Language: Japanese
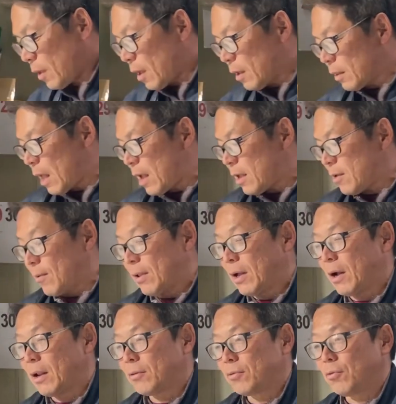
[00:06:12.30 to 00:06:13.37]
堆肥はだ
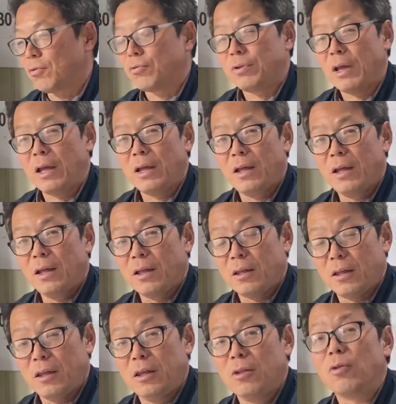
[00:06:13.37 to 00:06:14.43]
からすごくね
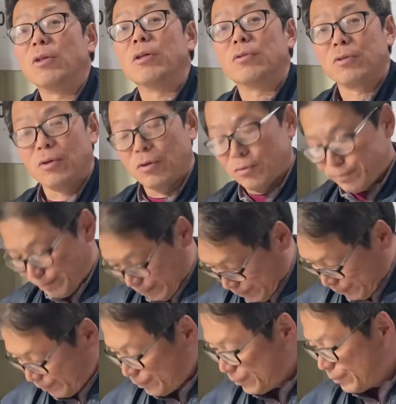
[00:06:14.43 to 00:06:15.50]
いいのですよ、うん、うん、
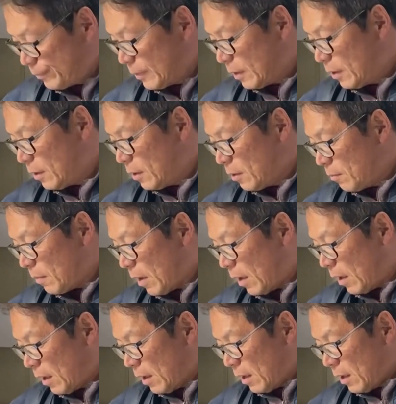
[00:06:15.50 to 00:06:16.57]
ま
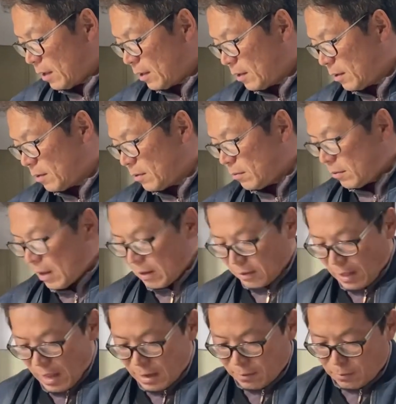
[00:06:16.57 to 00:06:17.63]
あね
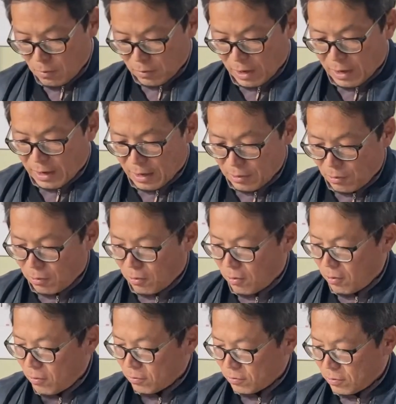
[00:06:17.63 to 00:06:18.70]
堆肥もだから
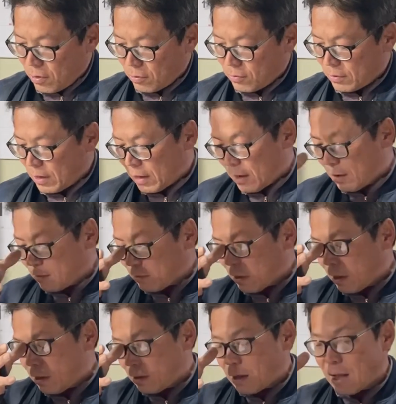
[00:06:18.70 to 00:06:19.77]
よくよくだから
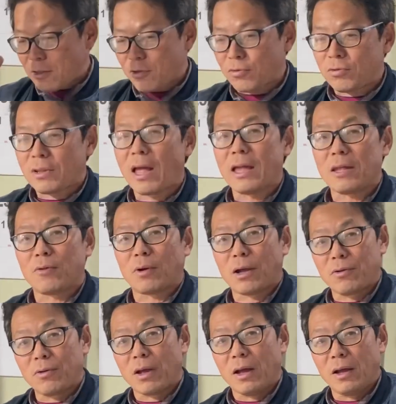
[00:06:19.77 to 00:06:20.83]
完熟堆肥とか
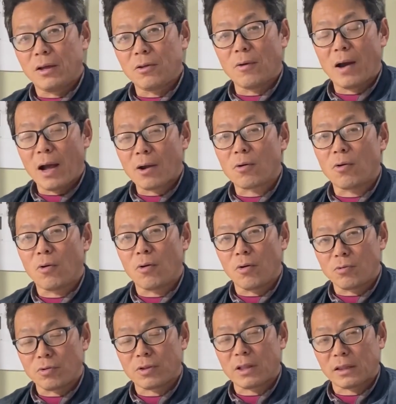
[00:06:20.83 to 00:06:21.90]
言うやん、うん、要は発酵をよ
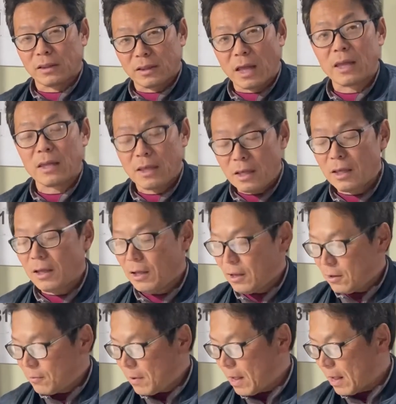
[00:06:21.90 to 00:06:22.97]
くした堆肥
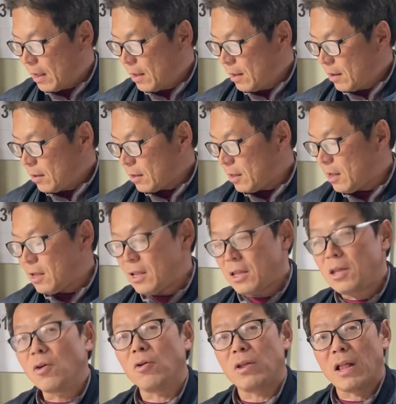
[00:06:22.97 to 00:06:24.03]
は、いい
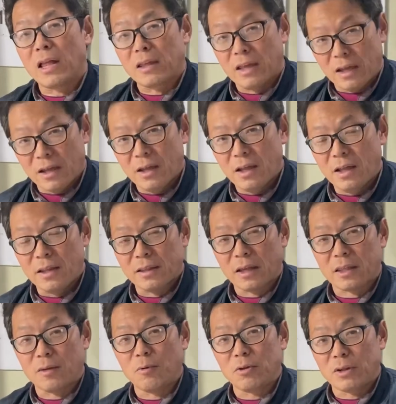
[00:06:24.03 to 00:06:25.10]
匂いなんやさっ
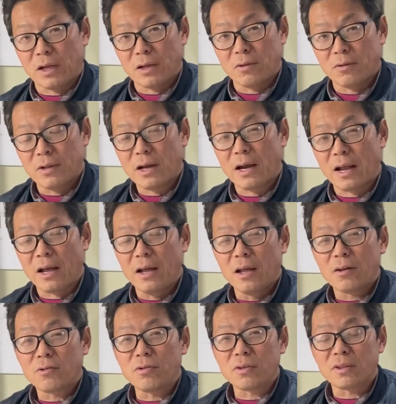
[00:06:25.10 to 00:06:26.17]
きも言ったけど、だから
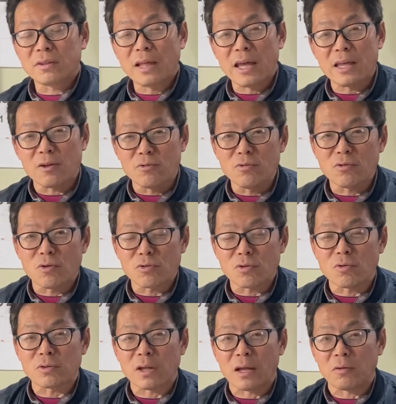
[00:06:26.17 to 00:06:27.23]
臭いうんこ
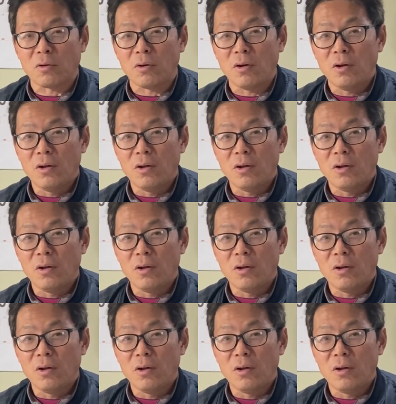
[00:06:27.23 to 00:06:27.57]
状態の